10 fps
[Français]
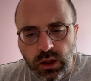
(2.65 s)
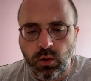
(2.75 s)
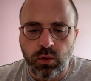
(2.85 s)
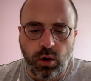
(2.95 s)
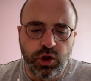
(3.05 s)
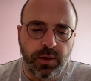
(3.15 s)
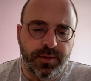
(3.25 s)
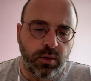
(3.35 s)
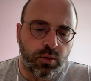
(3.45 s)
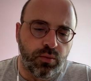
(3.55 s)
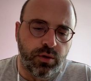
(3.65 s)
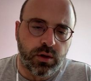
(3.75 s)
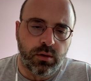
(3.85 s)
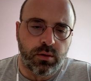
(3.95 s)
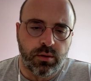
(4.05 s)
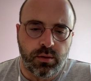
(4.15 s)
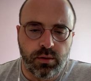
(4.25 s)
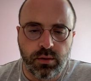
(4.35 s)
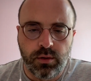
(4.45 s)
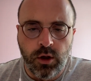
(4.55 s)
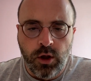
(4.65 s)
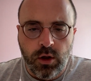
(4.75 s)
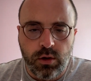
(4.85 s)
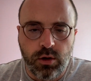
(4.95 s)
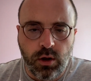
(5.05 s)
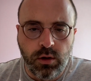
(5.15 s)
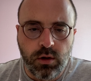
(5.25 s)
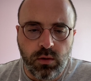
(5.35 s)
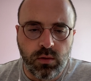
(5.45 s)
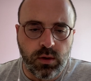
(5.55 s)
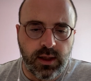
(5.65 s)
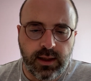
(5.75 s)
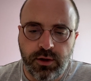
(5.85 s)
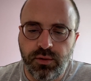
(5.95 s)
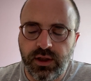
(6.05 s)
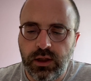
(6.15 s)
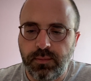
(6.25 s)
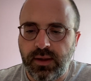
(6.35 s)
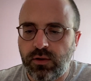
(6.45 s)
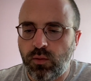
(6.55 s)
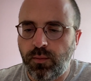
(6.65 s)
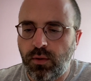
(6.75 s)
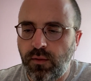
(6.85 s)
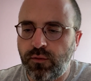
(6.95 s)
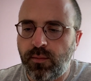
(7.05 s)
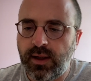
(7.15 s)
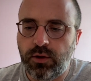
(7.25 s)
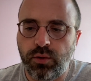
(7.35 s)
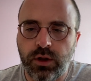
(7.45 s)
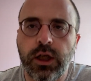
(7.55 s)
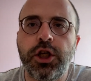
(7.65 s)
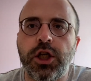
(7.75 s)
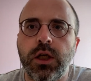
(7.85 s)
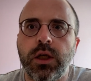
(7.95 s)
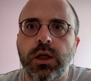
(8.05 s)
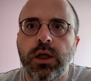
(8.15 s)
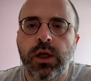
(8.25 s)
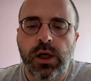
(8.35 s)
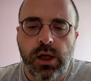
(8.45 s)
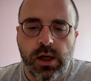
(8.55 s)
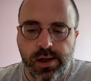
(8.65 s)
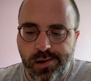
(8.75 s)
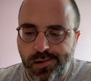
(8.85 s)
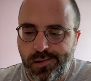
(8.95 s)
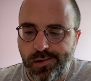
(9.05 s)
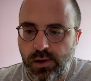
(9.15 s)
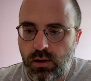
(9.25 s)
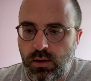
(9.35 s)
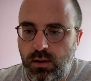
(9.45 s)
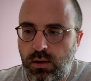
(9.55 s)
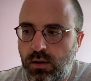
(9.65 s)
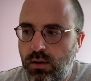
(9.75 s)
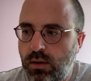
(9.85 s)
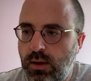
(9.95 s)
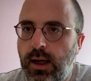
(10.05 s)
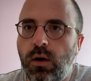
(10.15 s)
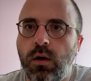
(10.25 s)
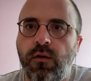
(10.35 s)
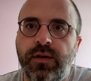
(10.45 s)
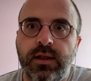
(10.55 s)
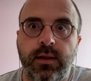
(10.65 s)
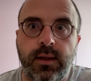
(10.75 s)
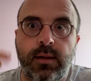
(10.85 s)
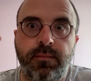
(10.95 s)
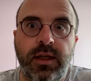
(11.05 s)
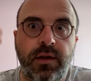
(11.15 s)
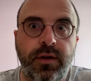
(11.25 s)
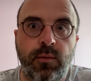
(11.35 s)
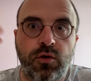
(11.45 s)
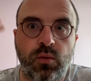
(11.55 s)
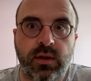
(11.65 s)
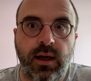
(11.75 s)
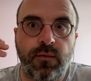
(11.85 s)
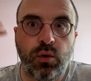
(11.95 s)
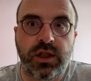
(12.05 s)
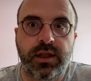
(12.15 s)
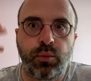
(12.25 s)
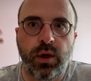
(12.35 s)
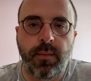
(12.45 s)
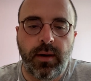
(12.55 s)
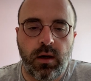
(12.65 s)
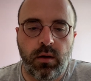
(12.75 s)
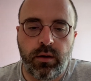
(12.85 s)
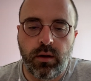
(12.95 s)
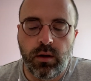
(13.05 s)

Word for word: Donc dans le chapitre 12, euh, Duncan est accusé par son prof de maths de tricher, hein, euh, alors qu'en fait c'est bien évidemment son cerveau stimulé par, le,